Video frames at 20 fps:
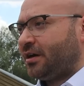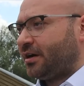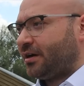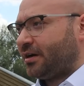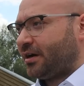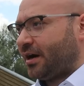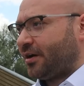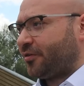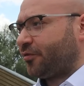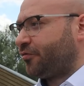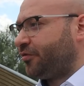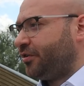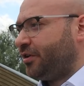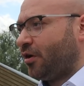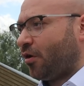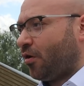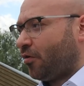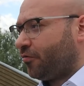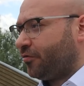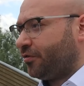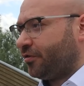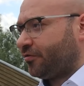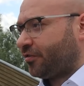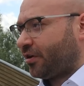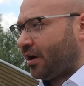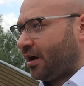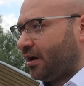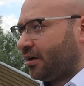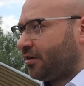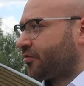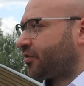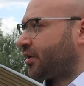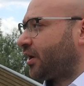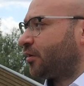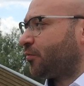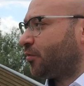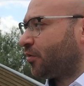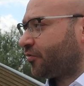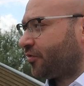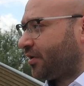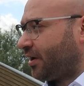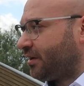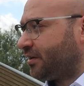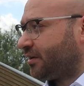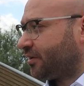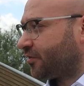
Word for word: Äh, also viele offene Fragen. Es kann aber auch sein,